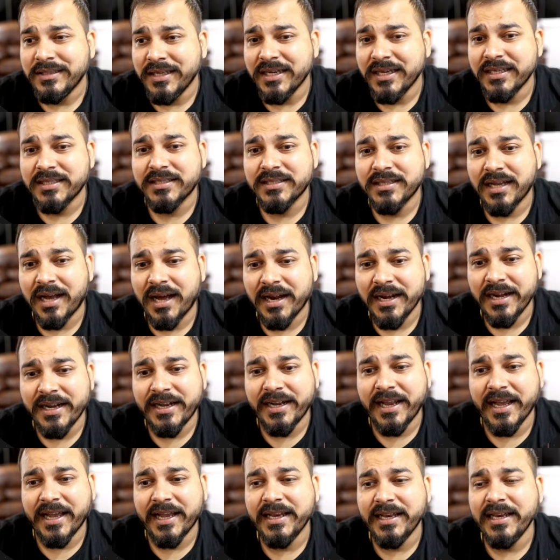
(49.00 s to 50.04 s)
ये सारे
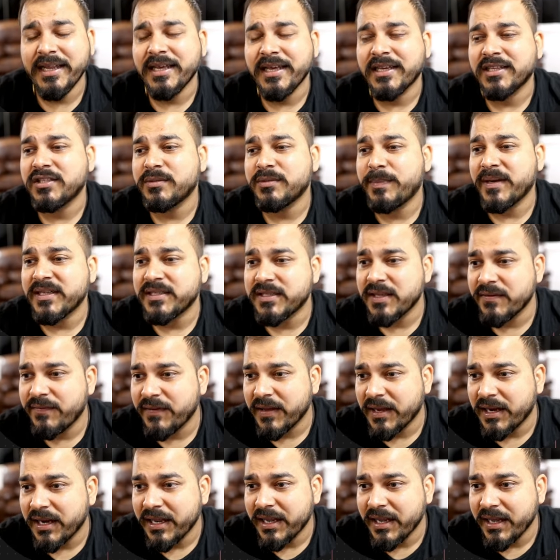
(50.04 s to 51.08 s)
टेक्निक
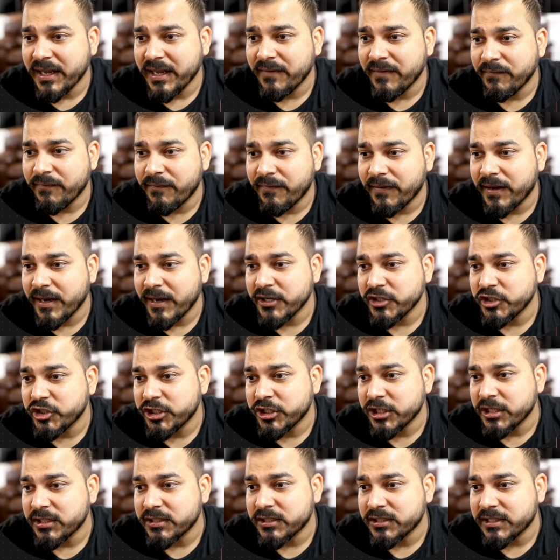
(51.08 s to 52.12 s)
स्पेसिफिकली
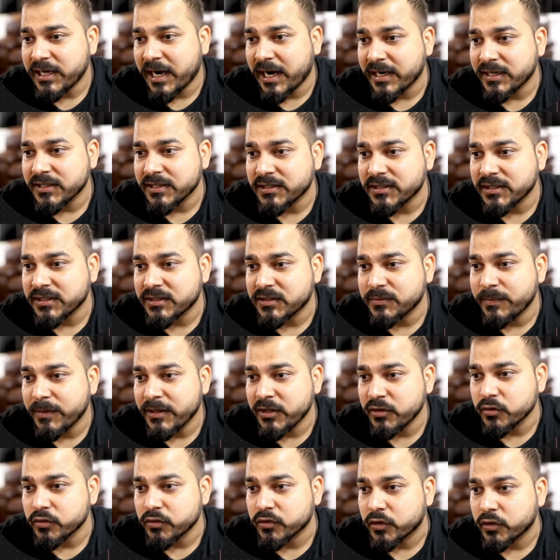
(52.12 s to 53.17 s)
इन्फ्रेंशियल स्टैटिस्टिक्स
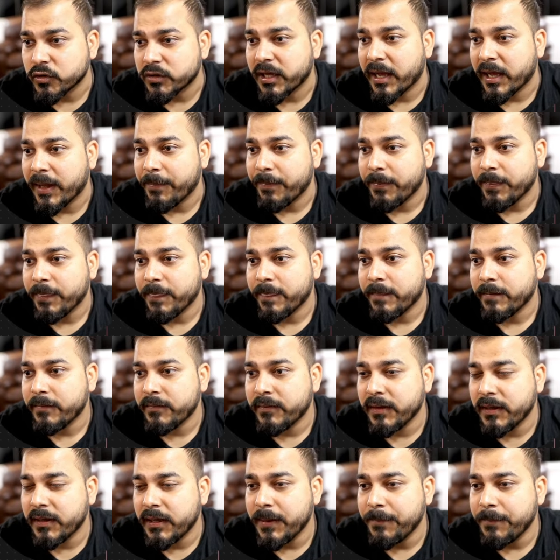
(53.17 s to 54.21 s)
में यूज़ होता है
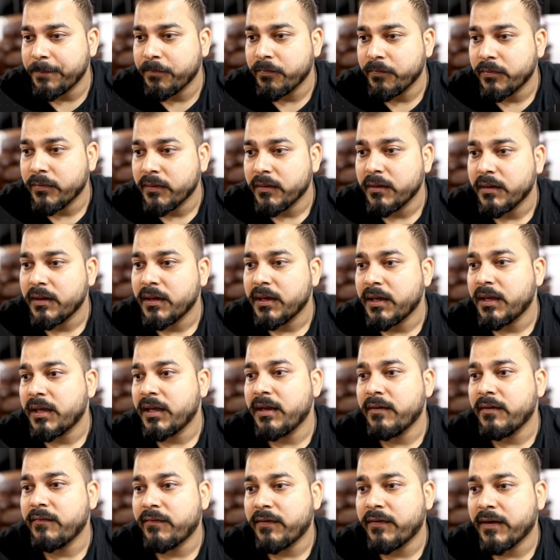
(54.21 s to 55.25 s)
ठीक है
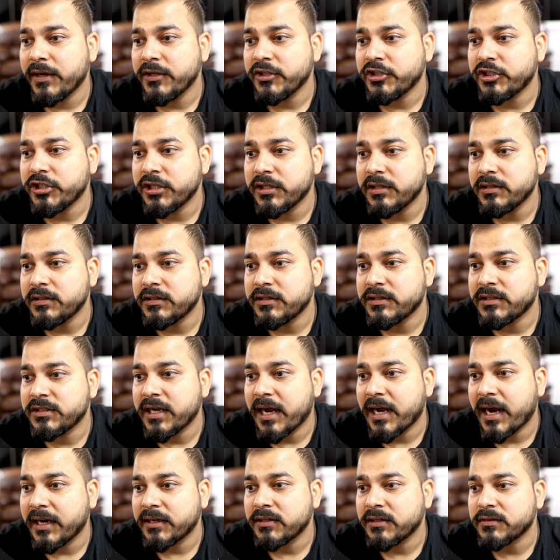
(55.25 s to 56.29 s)
इन्फ्रेंशियल
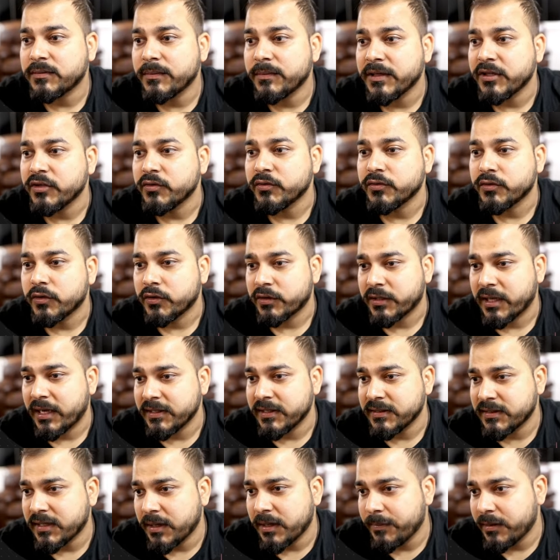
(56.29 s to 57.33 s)
स्टैट्स में यूज़ होता
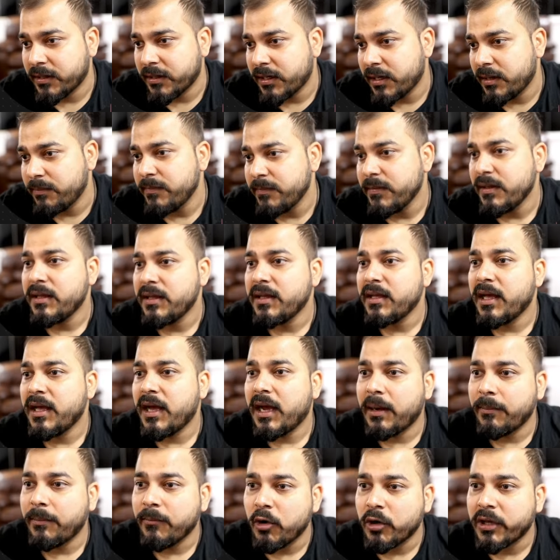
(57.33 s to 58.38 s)
है इसका मतलब
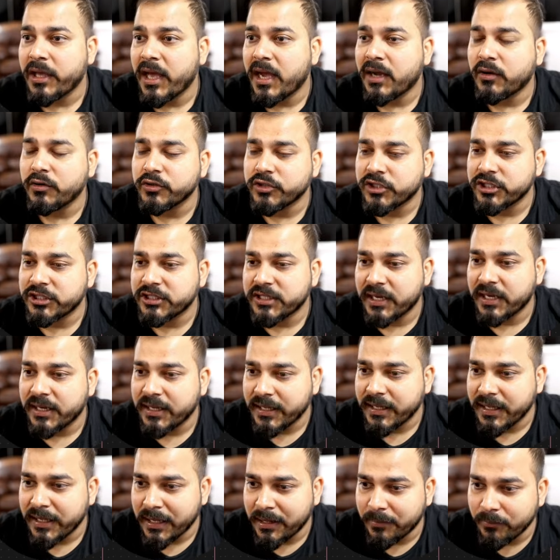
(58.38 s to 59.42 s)
हम लोग क्या कोशिश
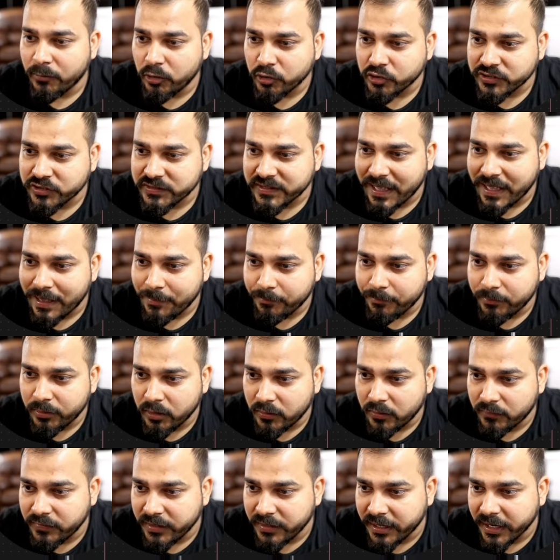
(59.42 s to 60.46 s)
करेंगे हम लोग
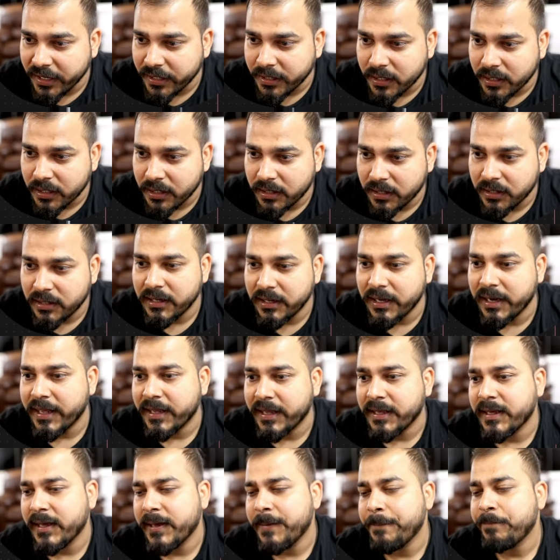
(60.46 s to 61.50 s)
सैम्पल ऑफ डेटा
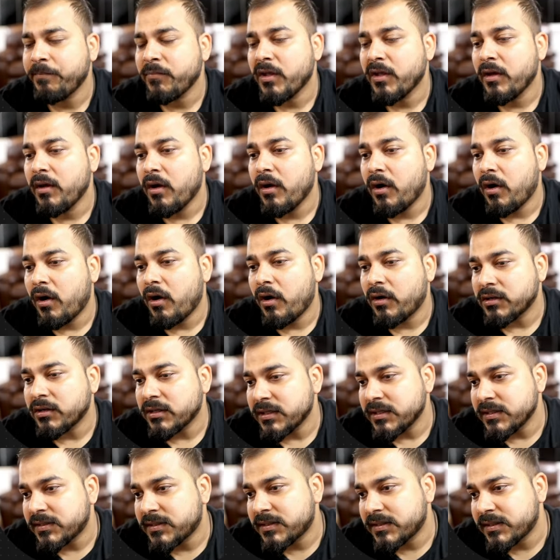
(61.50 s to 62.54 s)
लेंगे
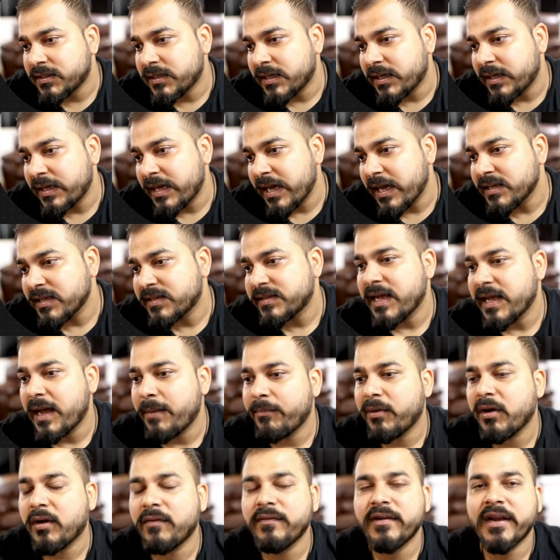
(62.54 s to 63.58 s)
और इसके
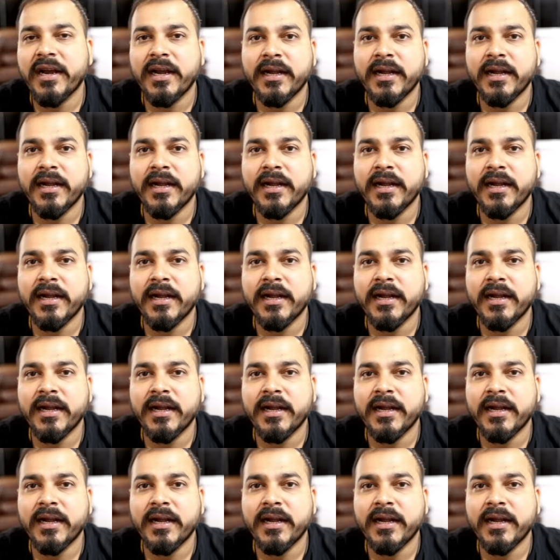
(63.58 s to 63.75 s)
सैम्पल ऑफ